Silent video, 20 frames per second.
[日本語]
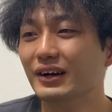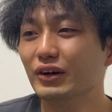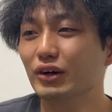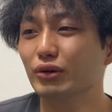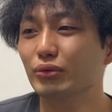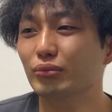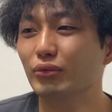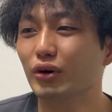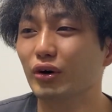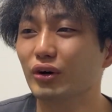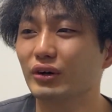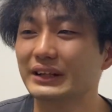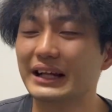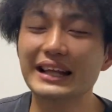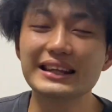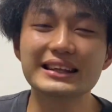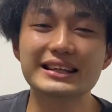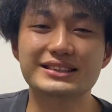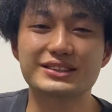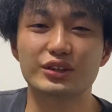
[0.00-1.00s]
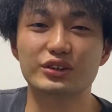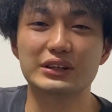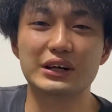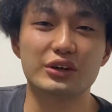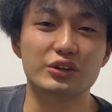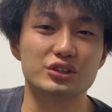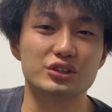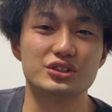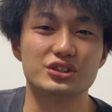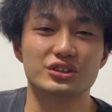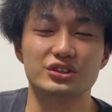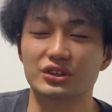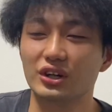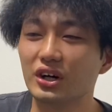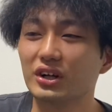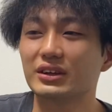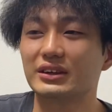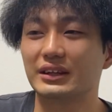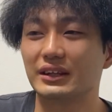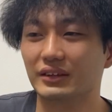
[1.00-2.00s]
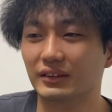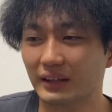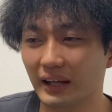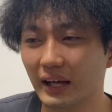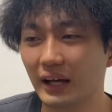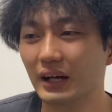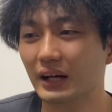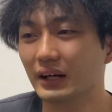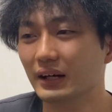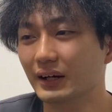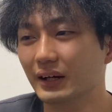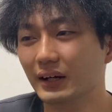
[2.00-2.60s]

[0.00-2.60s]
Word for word: もう、なんでそんなするのっていうね。